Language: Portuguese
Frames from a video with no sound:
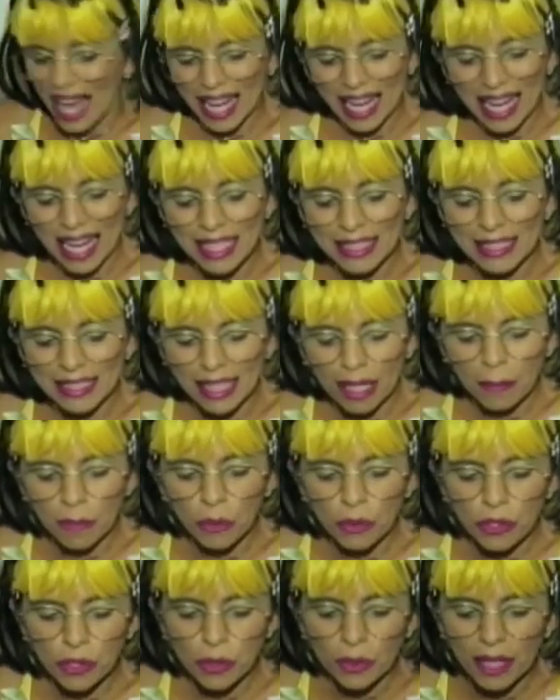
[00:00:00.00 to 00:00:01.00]
A carne tá
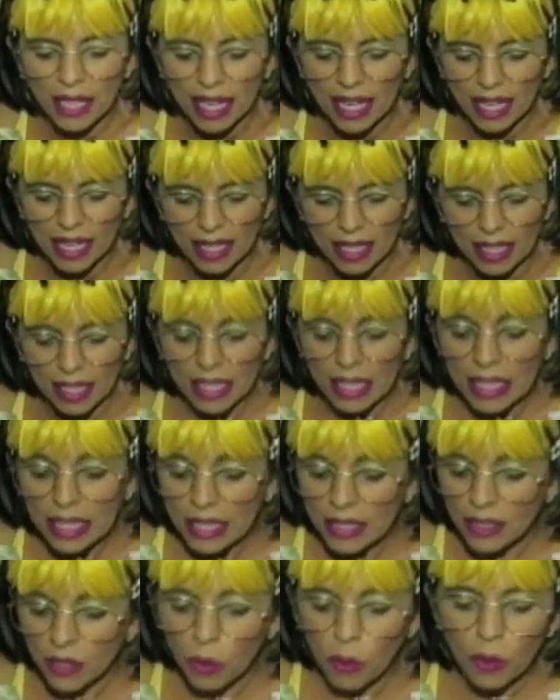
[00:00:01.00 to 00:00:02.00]
muito cara.
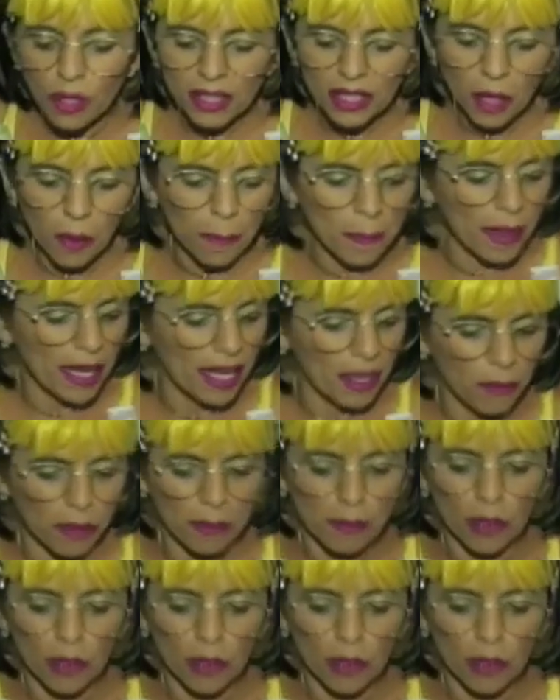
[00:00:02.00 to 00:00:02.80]
Então quando eu pego e